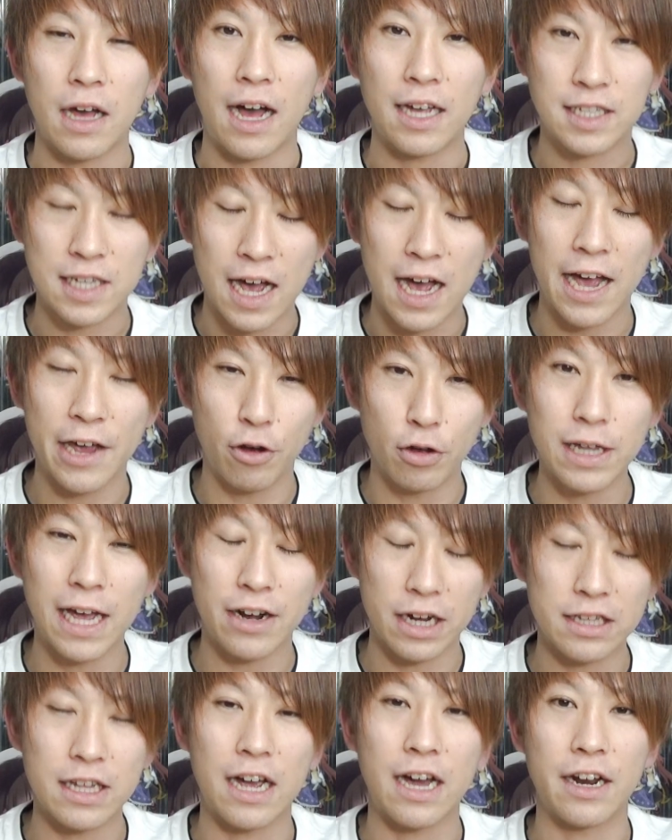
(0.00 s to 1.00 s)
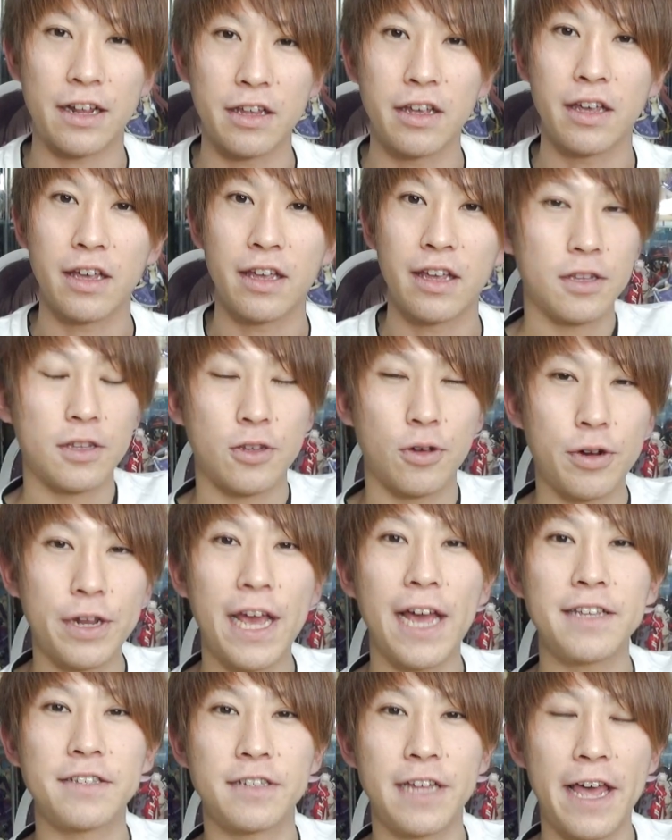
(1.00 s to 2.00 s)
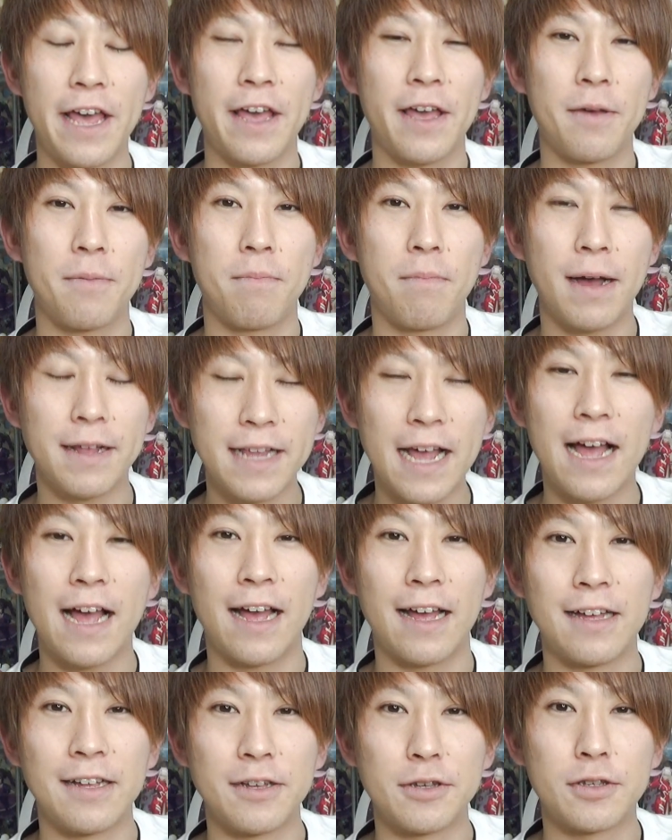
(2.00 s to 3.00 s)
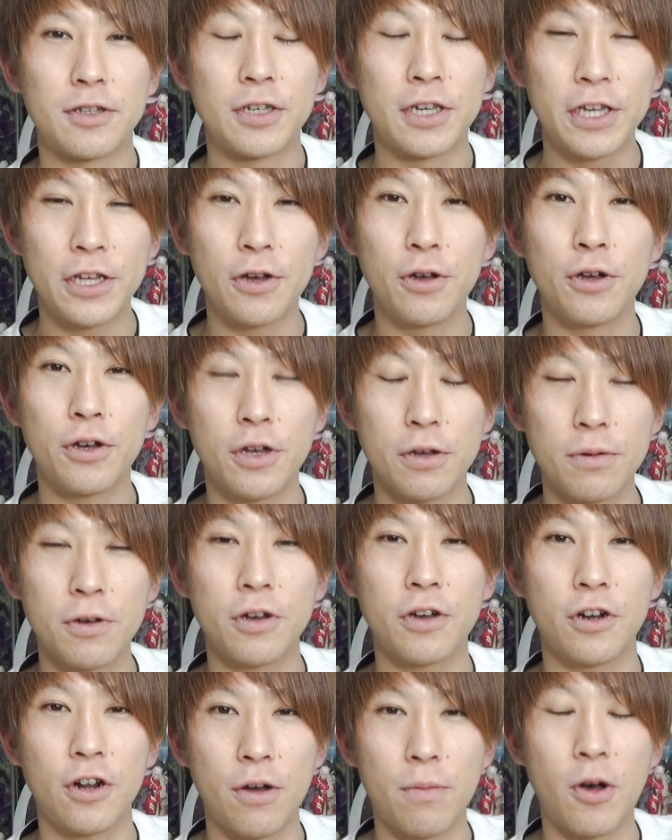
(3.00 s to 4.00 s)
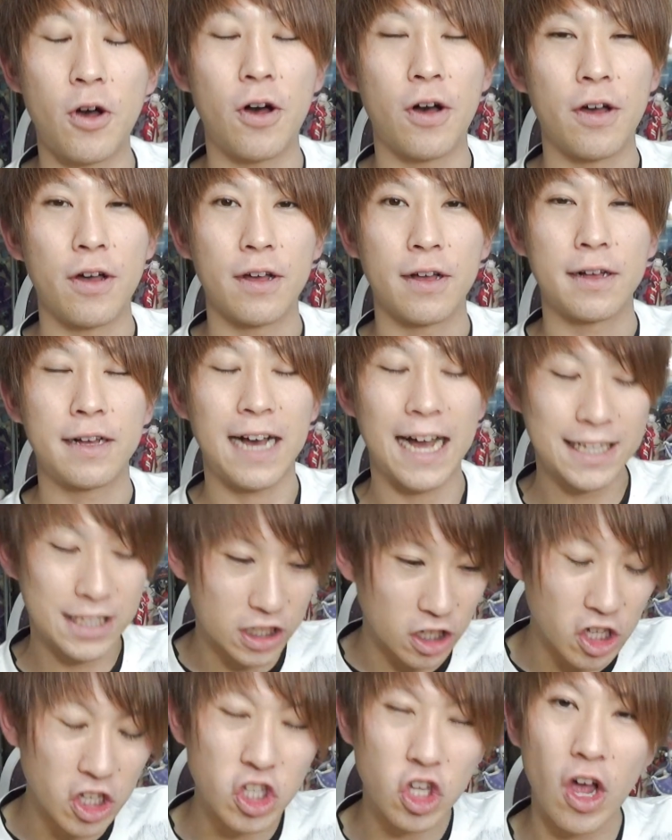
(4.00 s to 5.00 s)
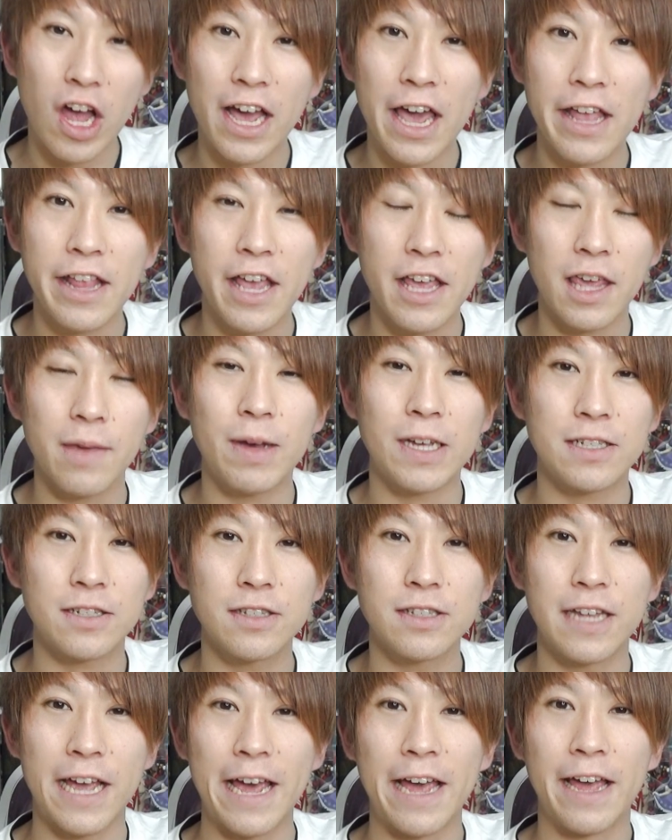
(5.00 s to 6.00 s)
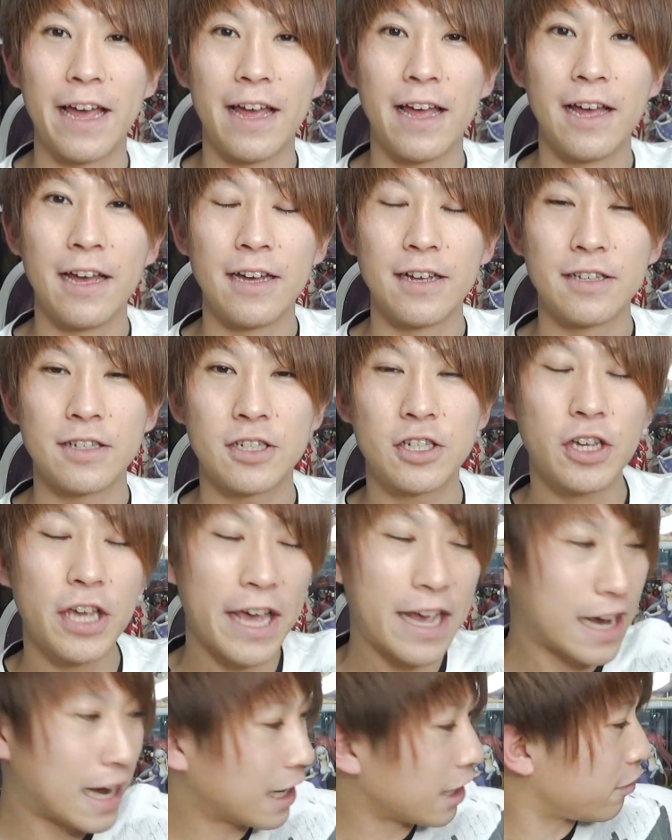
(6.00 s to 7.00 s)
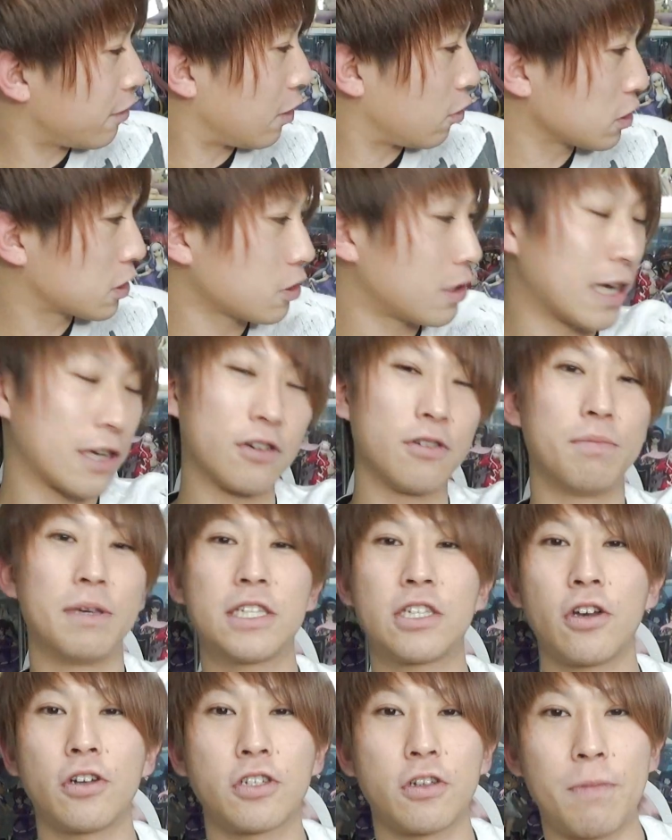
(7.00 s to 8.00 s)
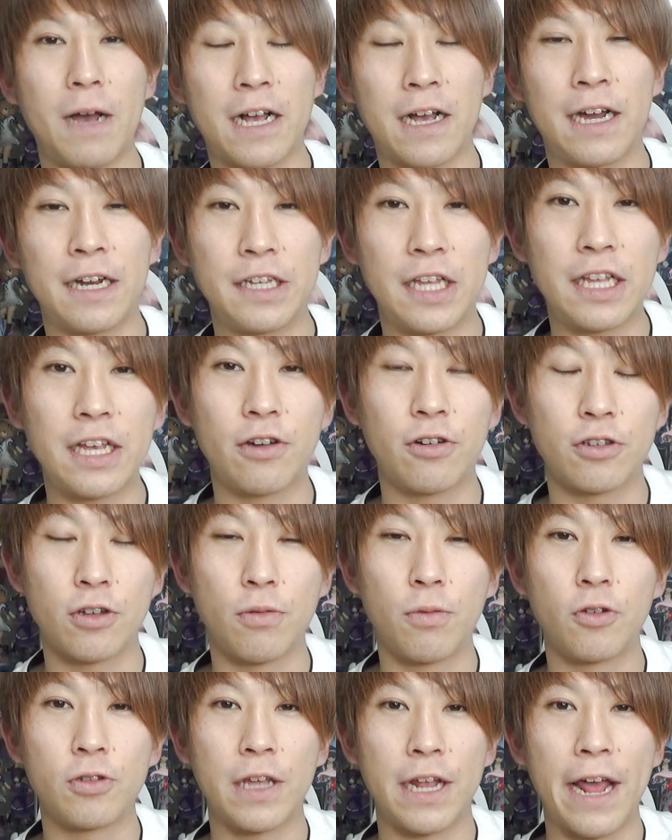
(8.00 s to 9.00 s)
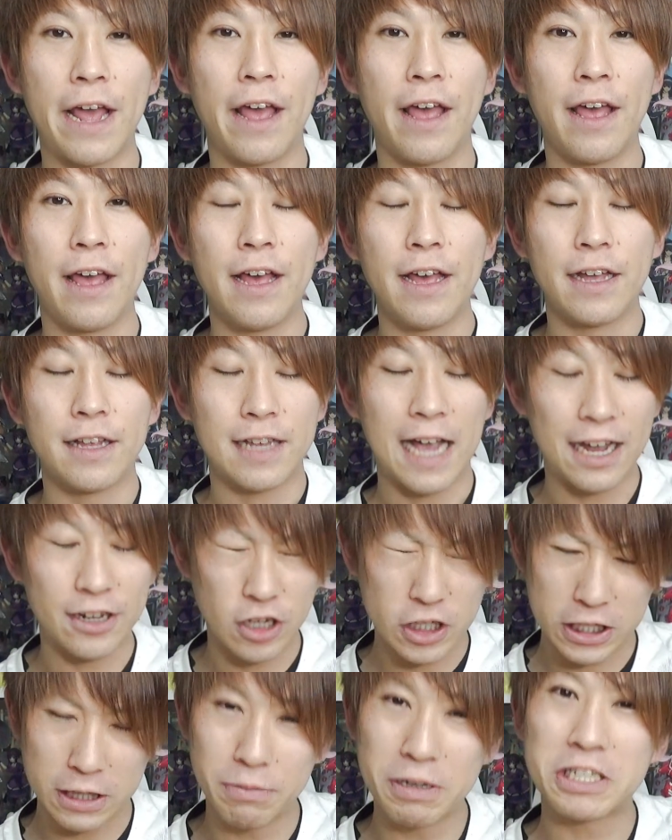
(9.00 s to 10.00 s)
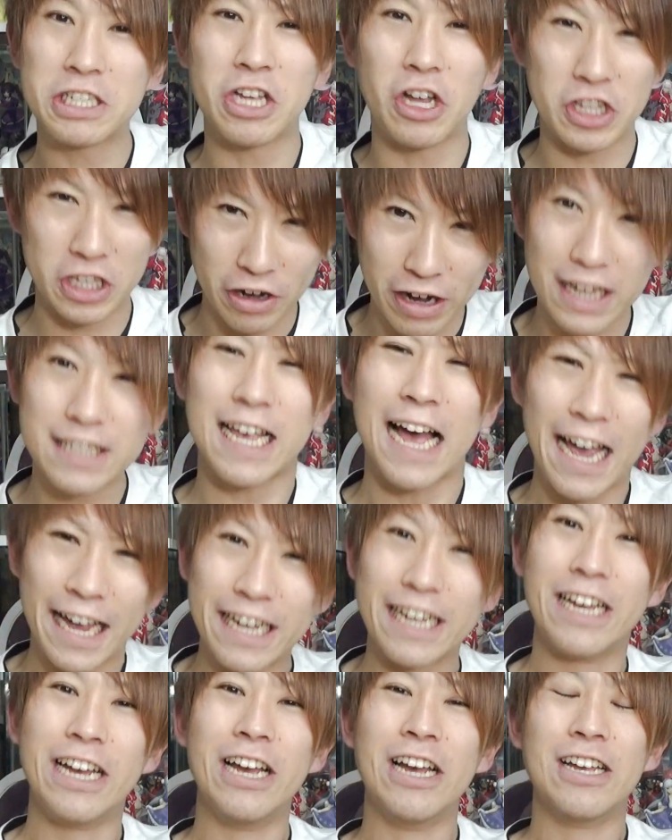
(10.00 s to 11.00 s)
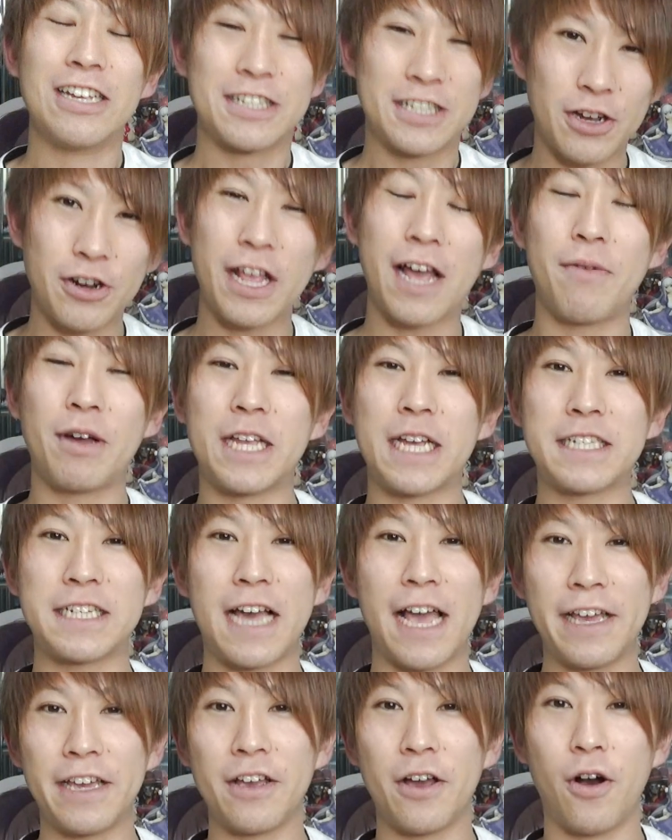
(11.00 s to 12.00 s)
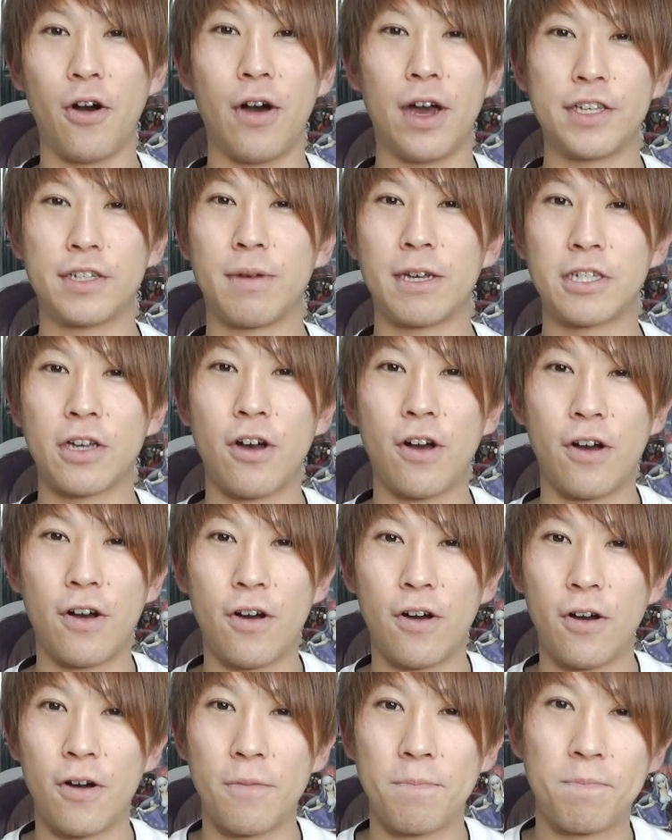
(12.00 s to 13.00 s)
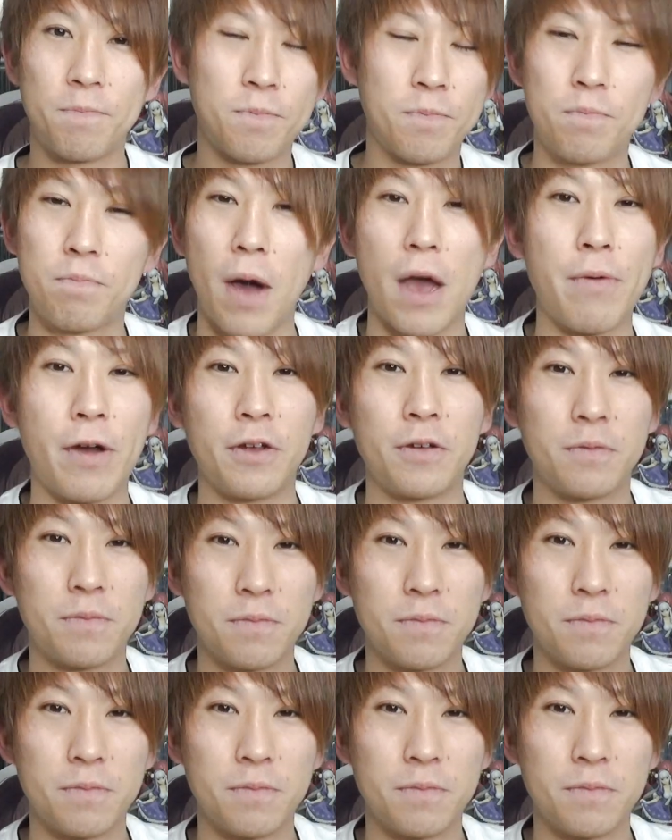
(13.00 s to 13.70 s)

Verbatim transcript: 朝早を並んだからねとりあえずねまた次の福袋もガツンと上げていきますんで次からはおそらく美少女ばっかり出てくると思うんでね楽しみにしとってくださいそれではまた次回お会いしましょうバイバ